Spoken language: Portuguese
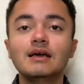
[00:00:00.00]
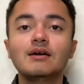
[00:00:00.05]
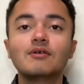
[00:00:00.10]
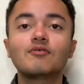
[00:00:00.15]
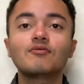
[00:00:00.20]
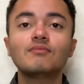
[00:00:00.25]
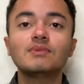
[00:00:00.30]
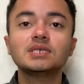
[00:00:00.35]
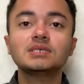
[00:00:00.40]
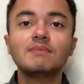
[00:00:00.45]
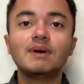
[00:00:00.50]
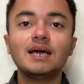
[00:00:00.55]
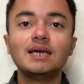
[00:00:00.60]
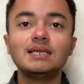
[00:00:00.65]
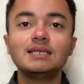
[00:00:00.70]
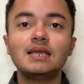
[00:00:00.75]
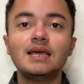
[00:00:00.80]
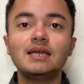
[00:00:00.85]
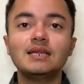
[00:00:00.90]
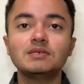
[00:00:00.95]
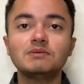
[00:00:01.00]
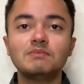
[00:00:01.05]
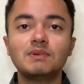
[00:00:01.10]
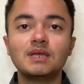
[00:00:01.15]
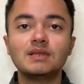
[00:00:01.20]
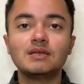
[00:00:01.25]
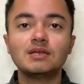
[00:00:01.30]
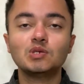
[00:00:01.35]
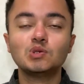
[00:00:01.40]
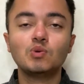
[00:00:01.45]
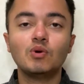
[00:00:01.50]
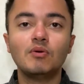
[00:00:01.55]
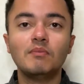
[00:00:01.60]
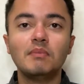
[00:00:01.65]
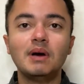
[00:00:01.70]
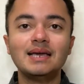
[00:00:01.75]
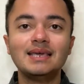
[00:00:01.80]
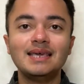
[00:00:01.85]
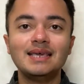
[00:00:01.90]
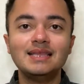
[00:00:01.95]
umas bactérias para
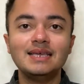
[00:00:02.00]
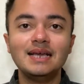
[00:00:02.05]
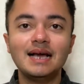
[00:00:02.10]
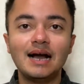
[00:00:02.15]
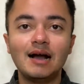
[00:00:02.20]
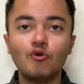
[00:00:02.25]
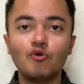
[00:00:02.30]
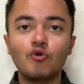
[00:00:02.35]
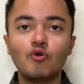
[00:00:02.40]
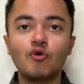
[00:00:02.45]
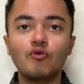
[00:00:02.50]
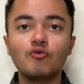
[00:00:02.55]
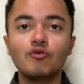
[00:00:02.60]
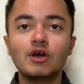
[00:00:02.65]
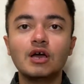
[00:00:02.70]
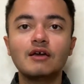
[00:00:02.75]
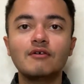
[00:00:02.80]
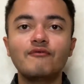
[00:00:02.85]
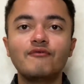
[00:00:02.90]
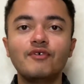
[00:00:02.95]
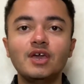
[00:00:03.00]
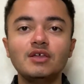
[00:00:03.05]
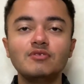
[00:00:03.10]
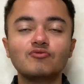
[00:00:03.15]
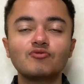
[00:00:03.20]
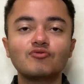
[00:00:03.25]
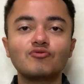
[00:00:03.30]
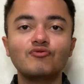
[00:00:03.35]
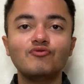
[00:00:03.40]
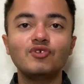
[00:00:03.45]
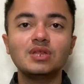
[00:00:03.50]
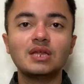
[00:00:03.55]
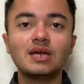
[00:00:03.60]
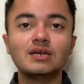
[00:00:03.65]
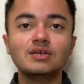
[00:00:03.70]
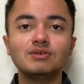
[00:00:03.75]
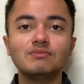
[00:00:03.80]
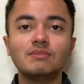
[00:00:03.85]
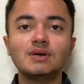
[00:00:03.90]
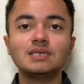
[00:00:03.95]
transformar aquele álcool feito no
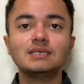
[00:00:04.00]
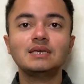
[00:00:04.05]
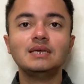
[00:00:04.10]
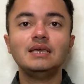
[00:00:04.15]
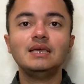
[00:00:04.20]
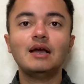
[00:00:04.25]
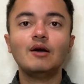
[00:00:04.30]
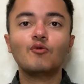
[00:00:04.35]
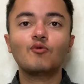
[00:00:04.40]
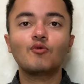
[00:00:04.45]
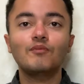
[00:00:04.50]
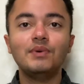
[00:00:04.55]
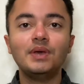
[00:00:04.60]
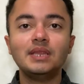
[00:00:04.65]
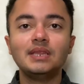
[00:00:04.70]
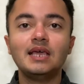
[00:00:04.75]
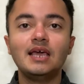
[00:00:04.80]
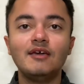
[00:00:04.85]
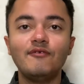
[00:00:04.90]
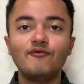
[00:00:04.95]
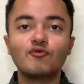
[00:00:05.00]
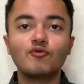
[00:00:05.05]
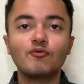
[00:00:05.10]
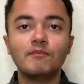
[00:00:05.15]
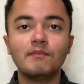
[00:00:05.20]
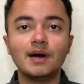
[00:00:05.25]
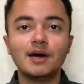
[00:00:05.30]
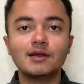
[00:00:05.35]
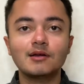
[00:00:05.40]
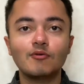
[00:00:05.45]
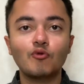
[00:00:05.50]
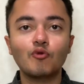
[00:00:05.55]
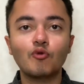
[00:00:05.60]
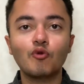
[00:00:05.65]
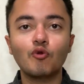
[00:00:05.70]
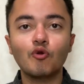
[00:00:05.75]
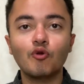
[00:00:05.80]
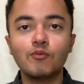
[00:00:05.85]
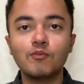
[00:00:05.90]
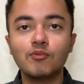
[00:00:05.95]
vinagre de maçã em algo benéfico para o
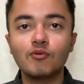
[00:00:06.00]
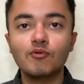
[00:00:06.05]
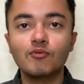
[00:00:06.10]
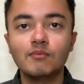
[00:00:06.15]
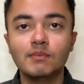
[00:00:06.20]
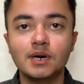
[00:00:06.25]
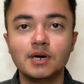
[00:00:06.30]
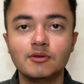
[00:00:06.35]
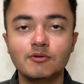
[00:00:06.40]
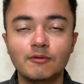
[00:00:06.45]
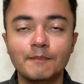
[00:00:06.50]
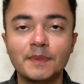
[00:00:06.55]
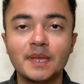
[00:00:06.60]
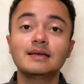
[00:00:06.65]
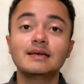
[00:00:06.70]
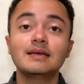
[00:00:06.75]
corpo humano.